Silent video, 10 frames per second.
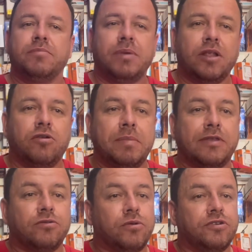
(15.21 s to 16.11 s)
Pelo
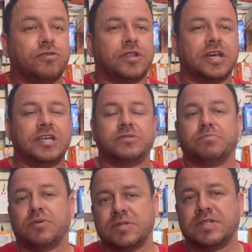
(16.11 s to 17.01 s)
menos dois ou três
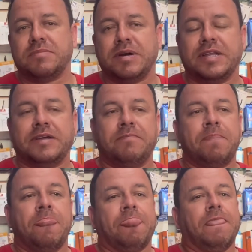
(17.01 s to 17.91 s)
por semana
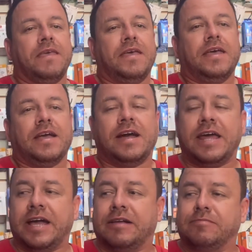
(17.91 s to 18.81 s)

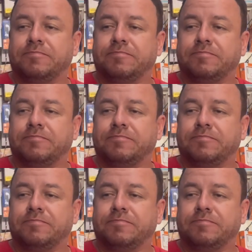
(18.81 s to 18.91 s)
Galera,